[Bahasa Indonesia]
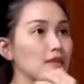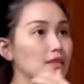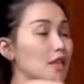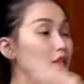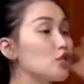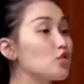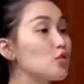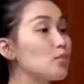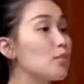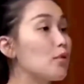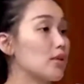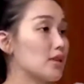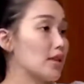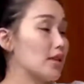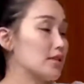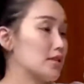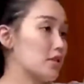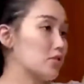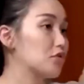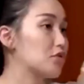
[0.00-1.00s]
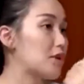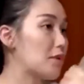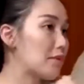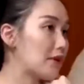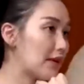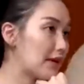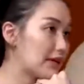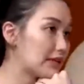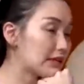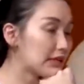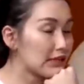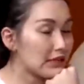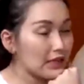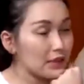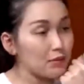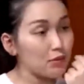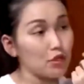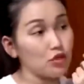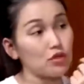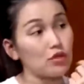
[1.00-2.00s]
saling support lah satu sama hmm. lain karena
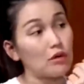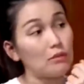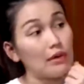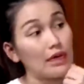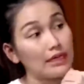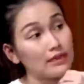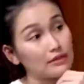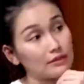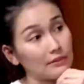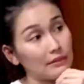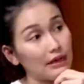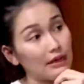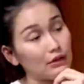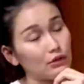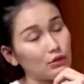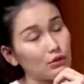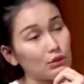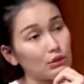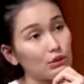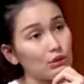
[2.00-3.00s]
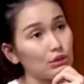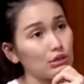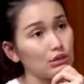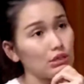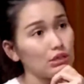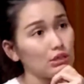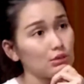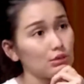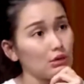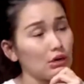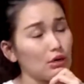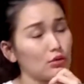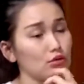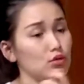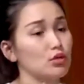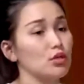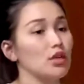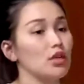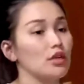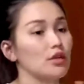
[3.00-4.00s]
kan hmm. boy juga baik sama aku hmm. gitu aku
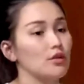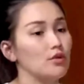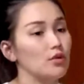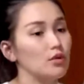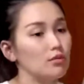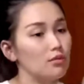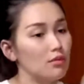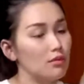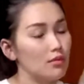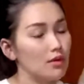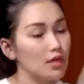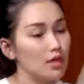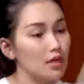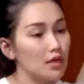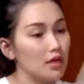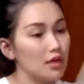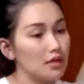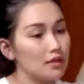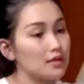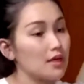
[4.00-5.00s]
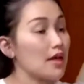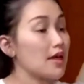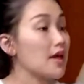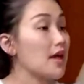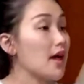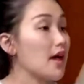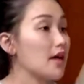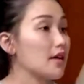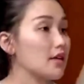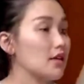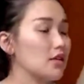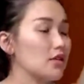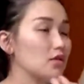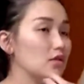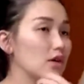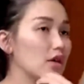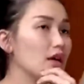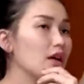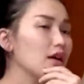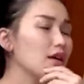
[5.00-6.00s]
juga dari dulu sayang
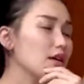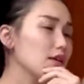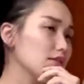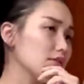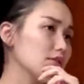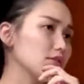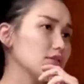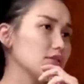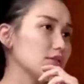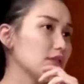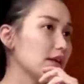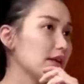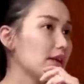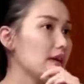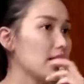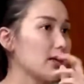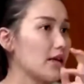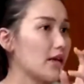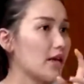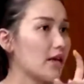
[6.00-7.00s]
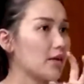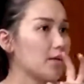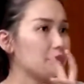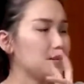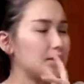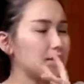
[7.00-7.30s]
gitu hmm. ya selayaknya